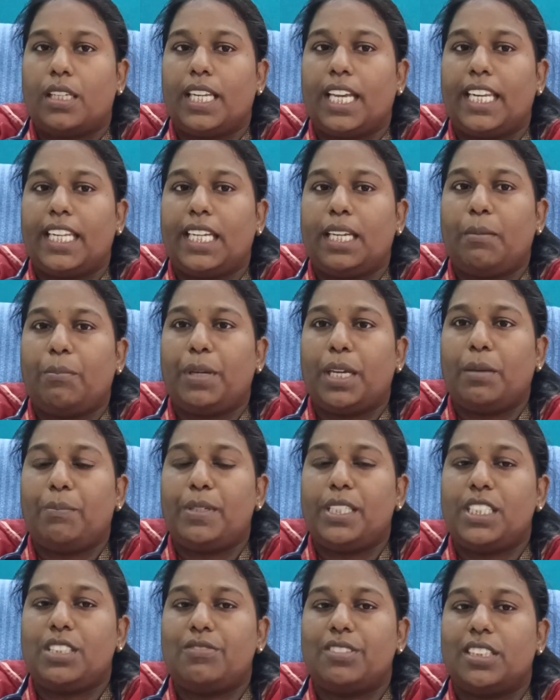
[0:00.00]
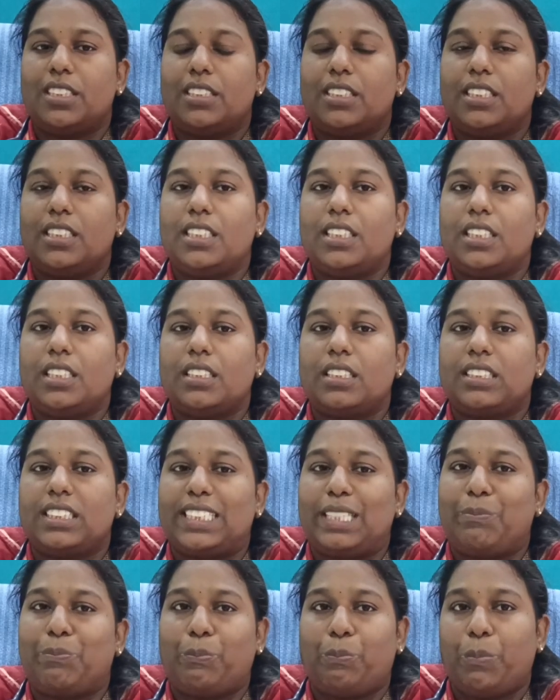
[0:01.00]
நிறைய பேபிஸ் வந்து
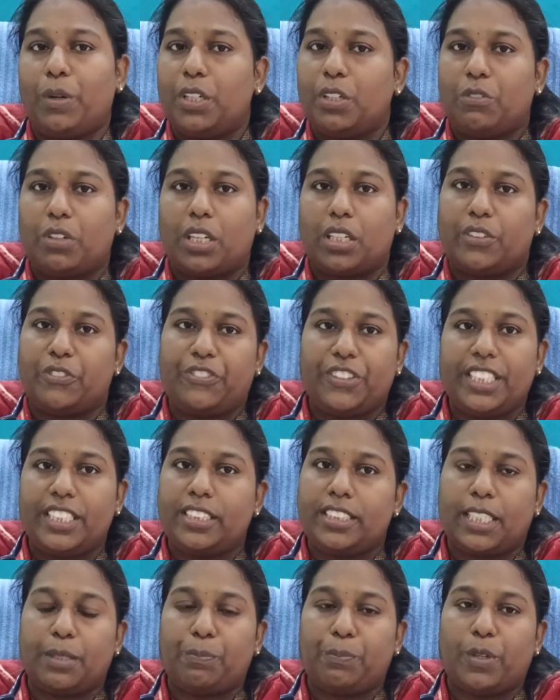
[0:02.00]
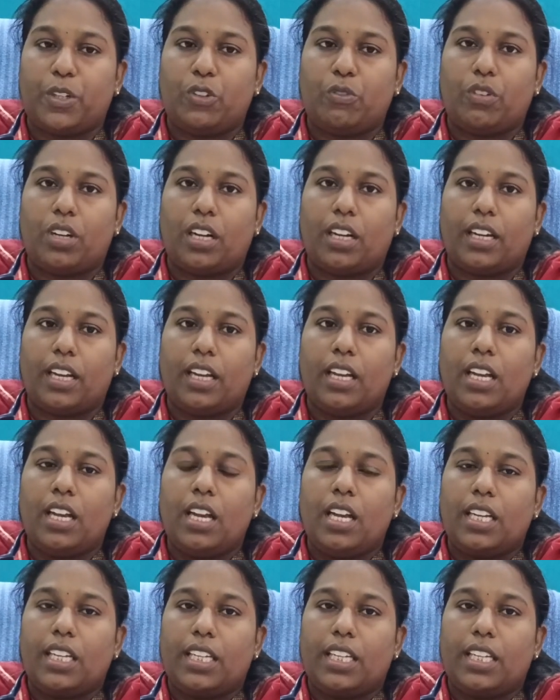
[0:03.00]
ஸ்கிப் பண்ணுவாங்க ஃபீட் ஸ்கிப் பண்ணுவாங்க